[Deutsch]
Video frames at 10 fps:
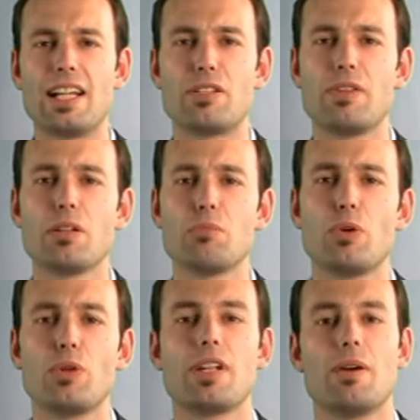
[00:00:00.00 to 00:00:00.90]
Als vierten
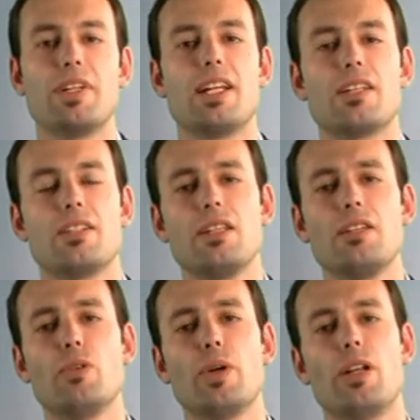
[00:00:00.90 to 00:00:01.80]
Punkt haben wir dann das
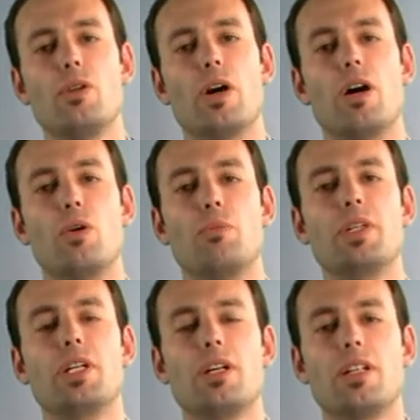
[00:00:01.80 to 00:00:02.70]
individuelle Know-how,
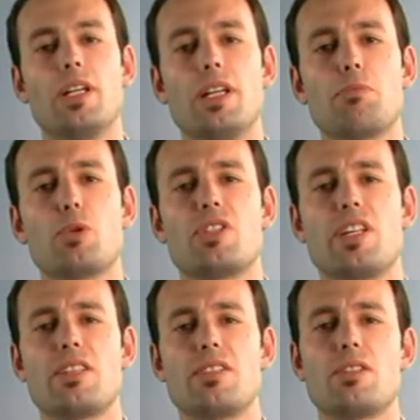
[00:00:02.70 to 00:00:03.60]
denn jeder
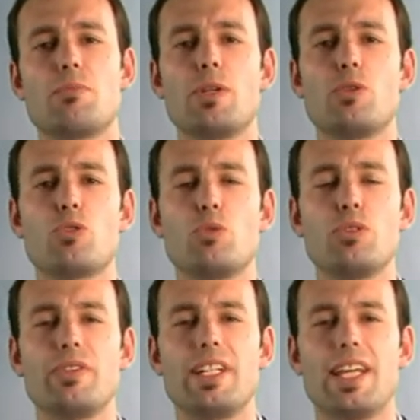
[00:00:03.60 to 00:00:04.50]
Prozess ist immer nur so
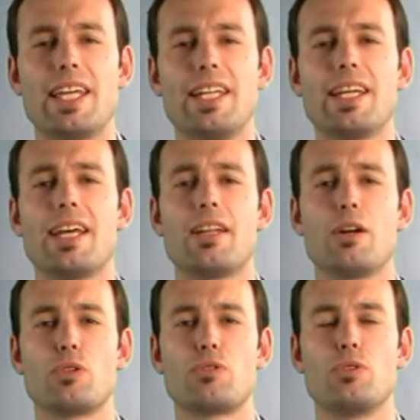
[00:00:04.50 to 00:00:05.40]
gut wie derjenige, der ihn
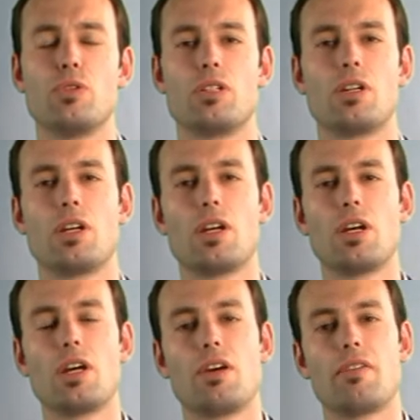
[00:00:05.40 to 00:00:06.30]
ausführt.
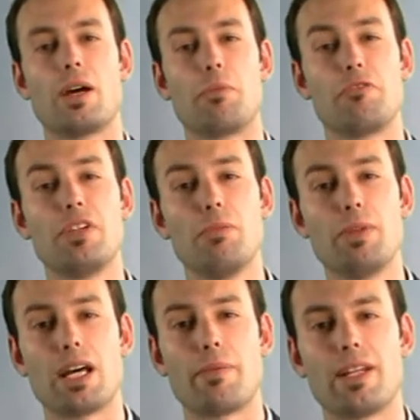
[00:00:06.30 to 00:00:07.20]
Wir haben viele
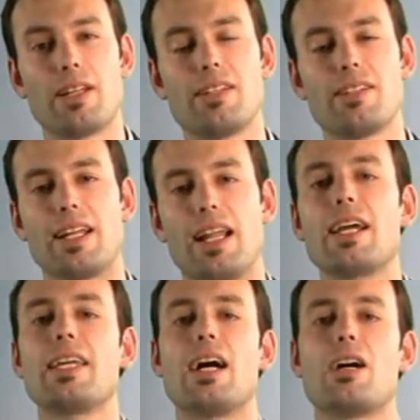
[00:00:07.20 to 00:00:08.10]
Mitarbeiter, die seit
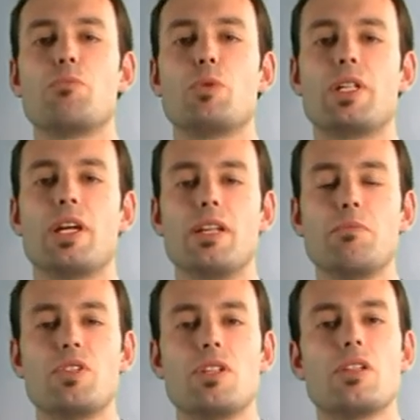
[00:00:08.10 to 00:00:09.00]
langen Jahren im
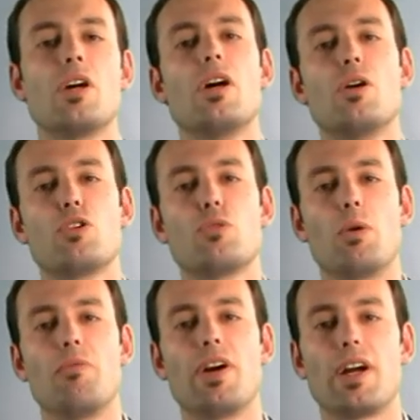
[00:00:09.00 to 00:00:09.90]
Unternehmen sind und
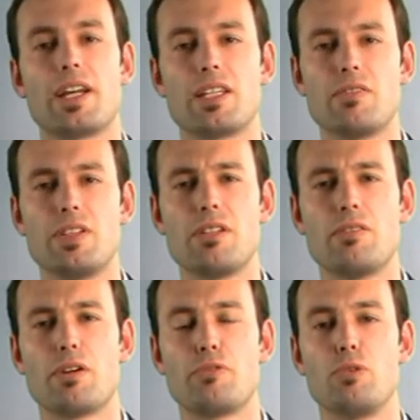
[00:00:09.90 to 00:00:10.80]
über umfangreiches Wissen
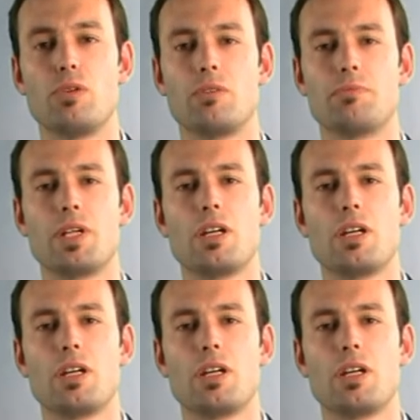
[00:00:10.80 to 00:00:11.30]
verfügen.